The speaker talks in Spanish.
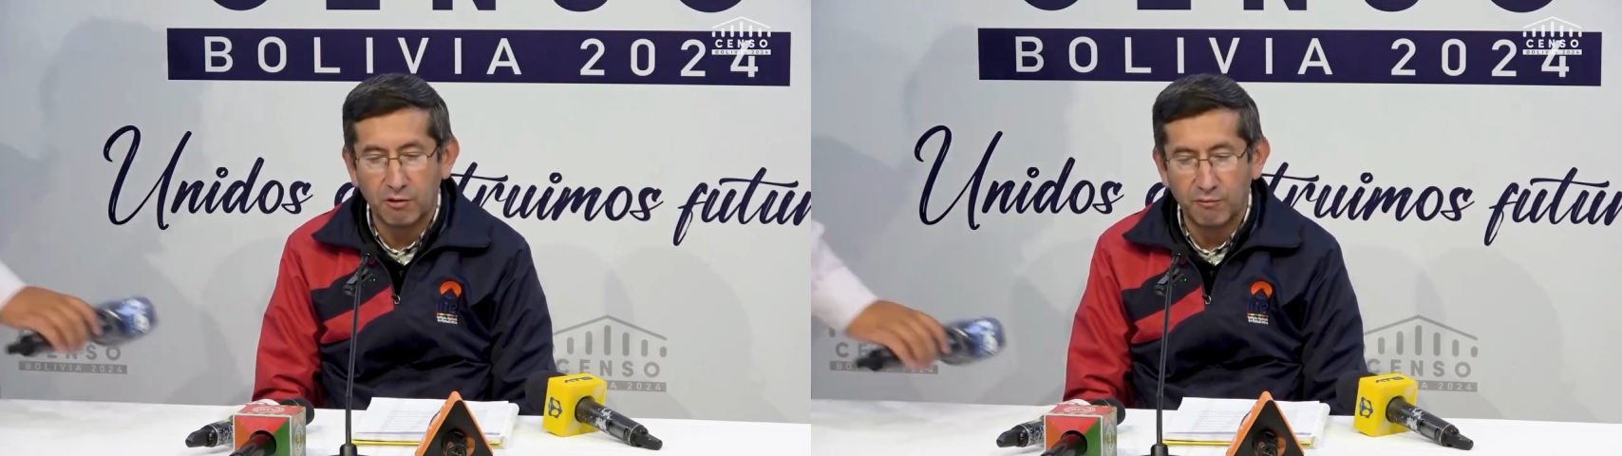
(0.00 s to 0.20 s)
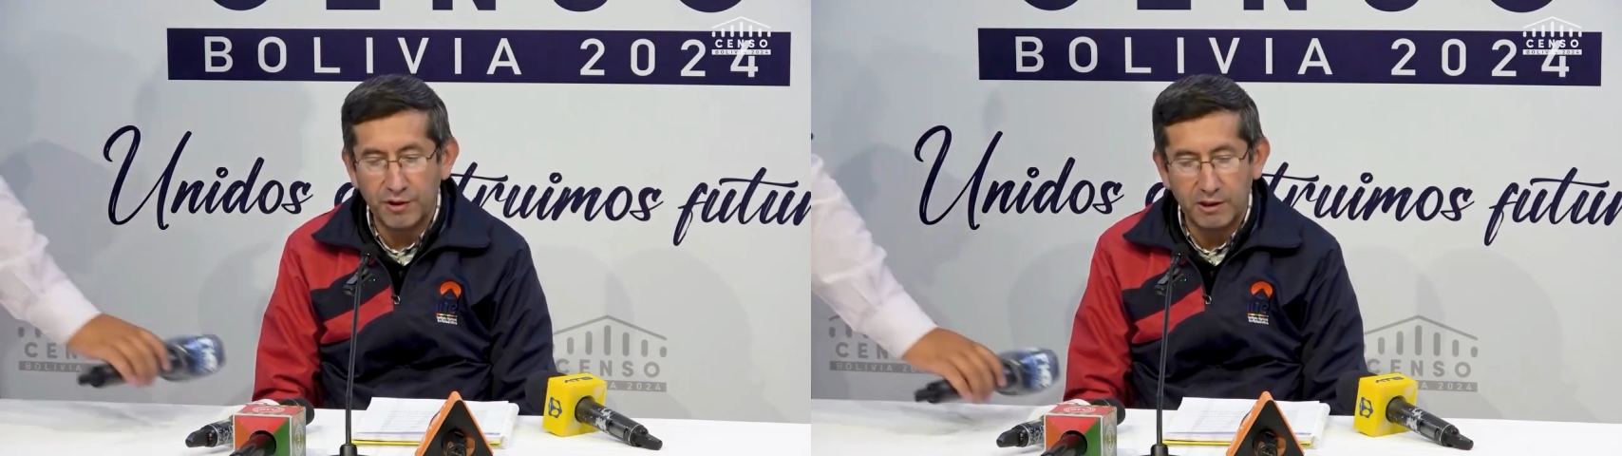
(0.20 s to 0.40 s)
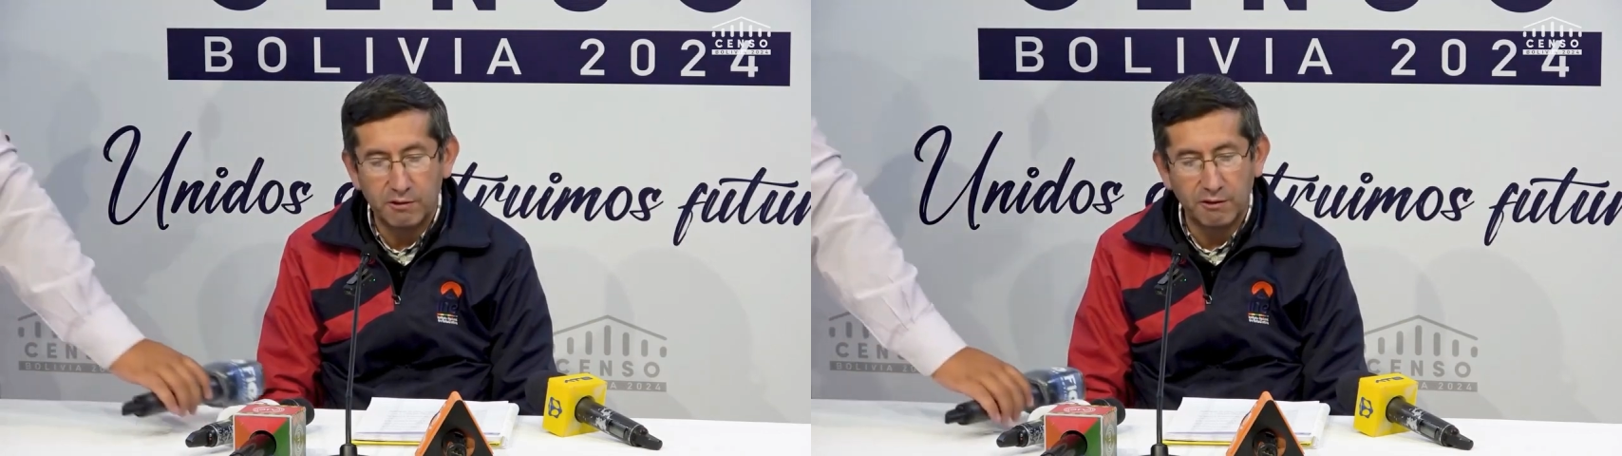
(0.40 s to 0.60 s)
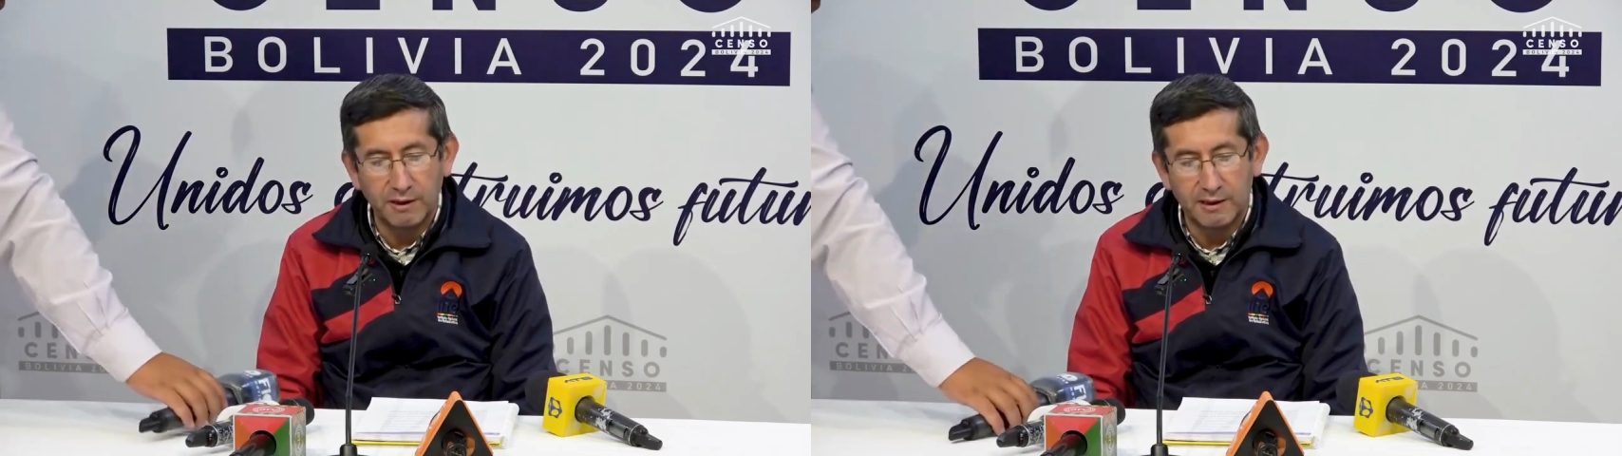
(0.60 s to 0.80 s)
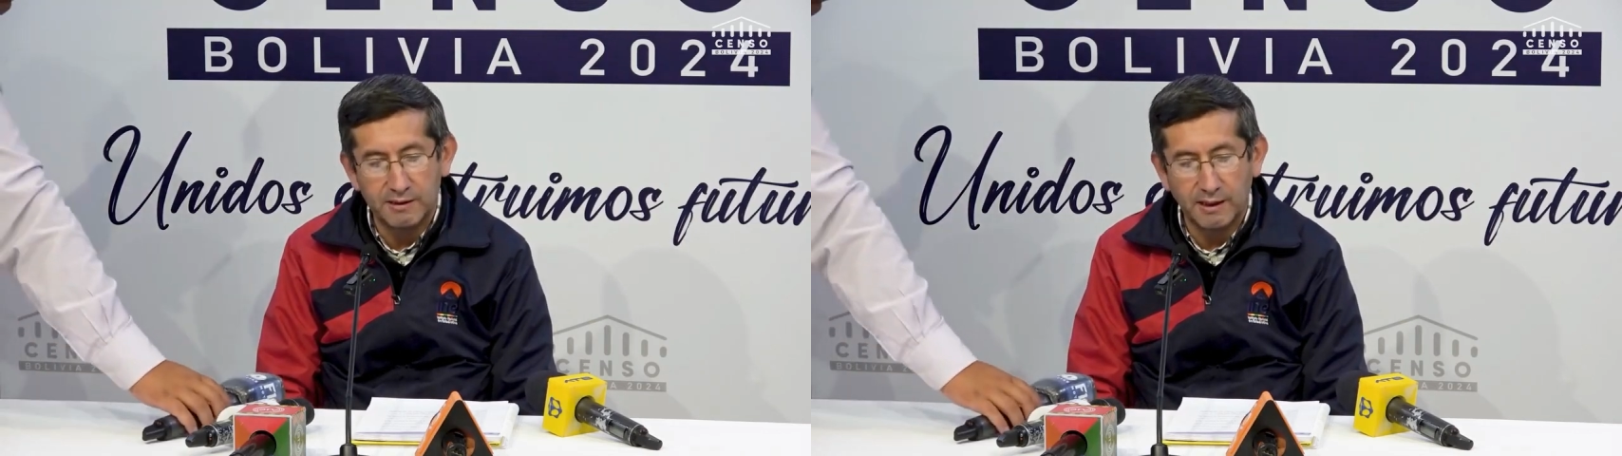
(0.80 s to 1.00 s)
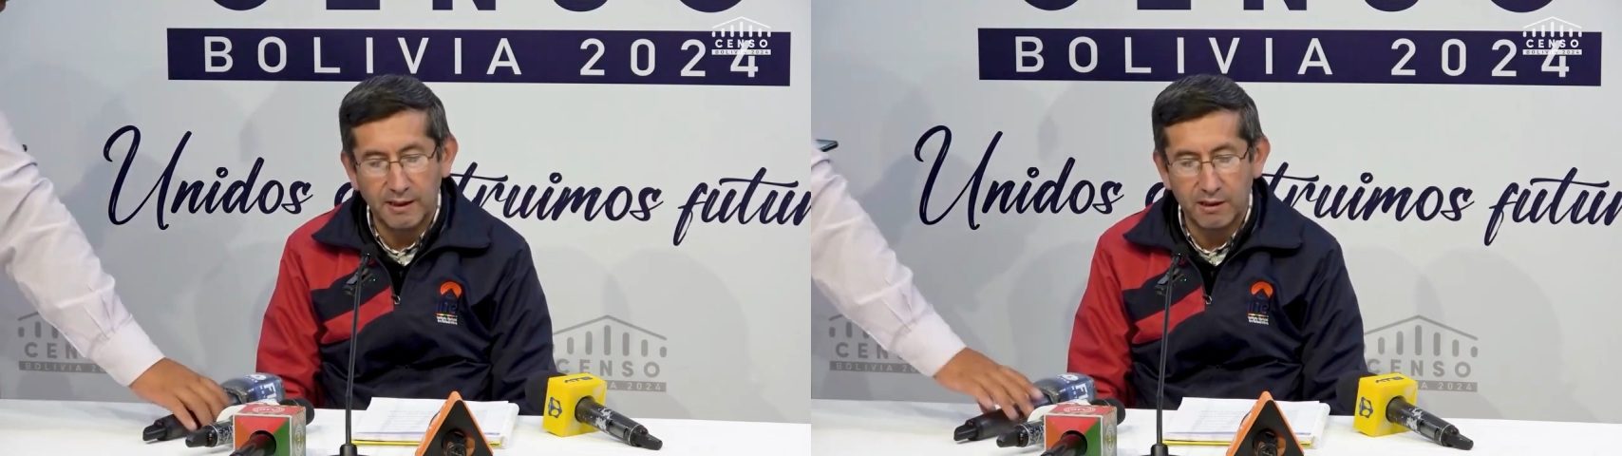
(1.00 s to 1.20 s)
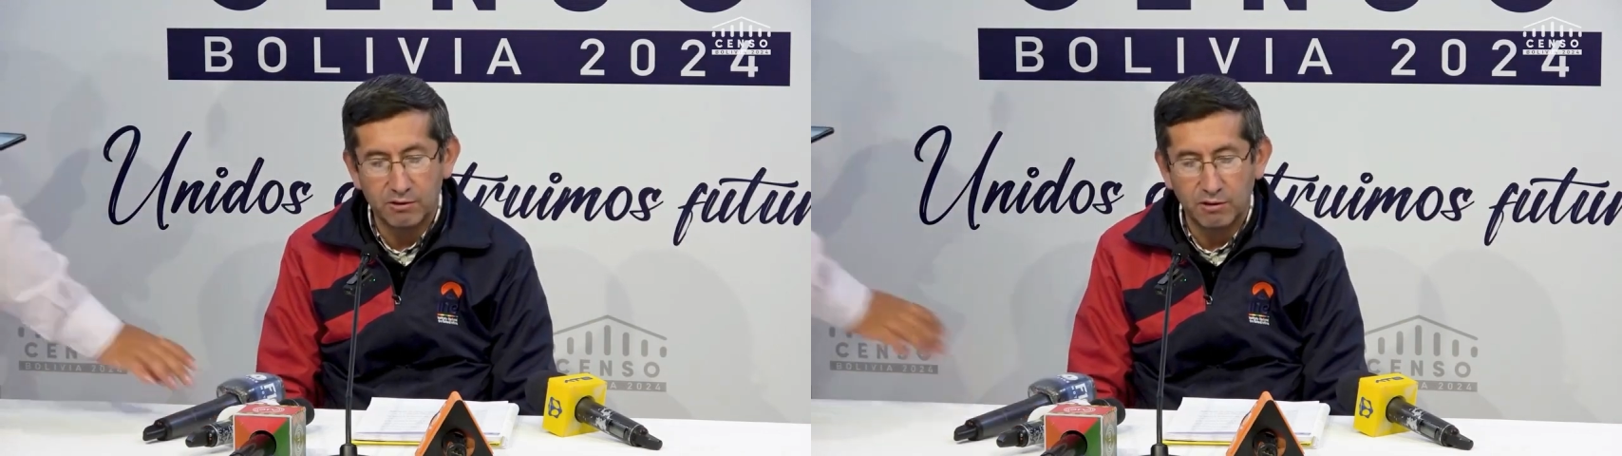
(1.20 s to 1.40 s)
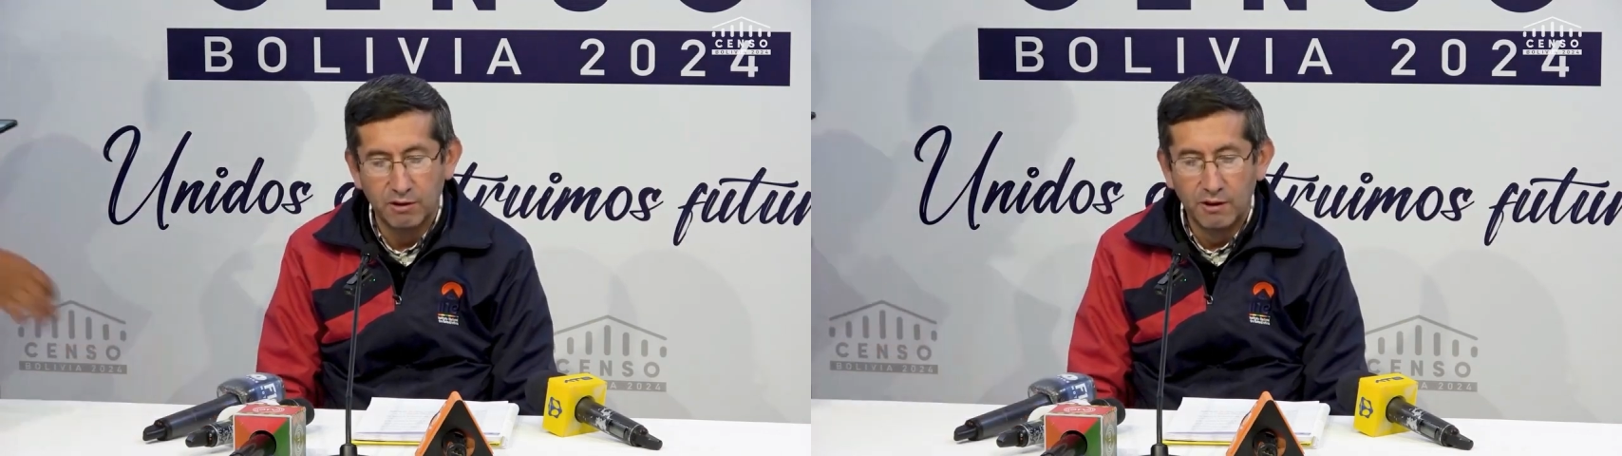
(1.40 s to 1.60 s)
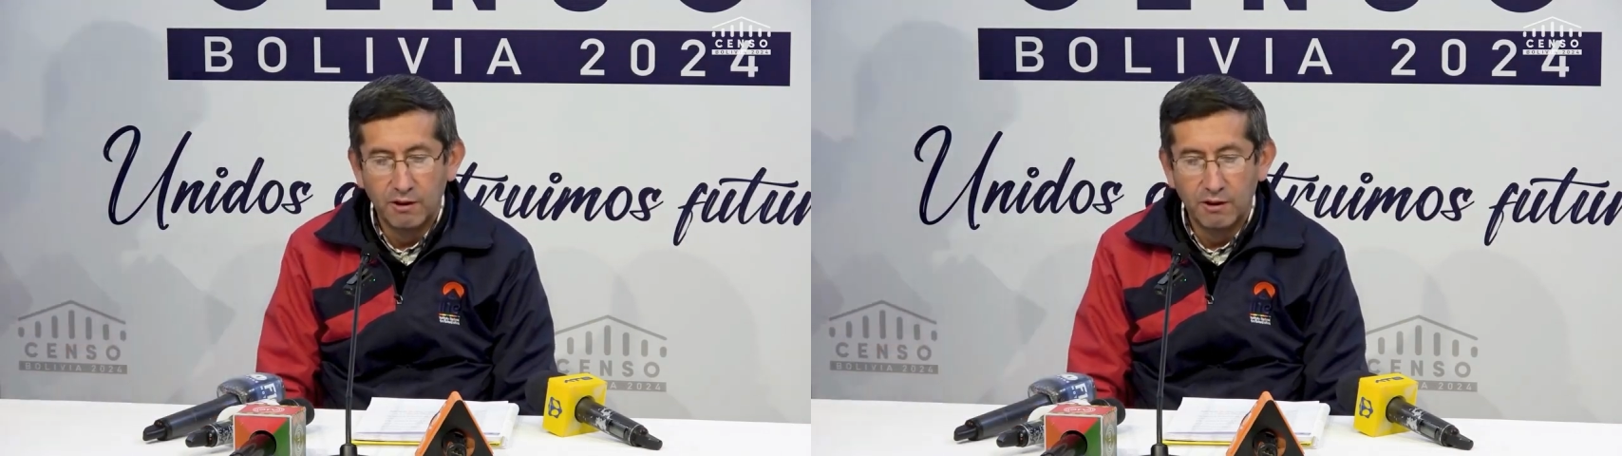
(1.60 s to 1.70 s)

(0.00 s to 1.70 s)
conflicto, en este caso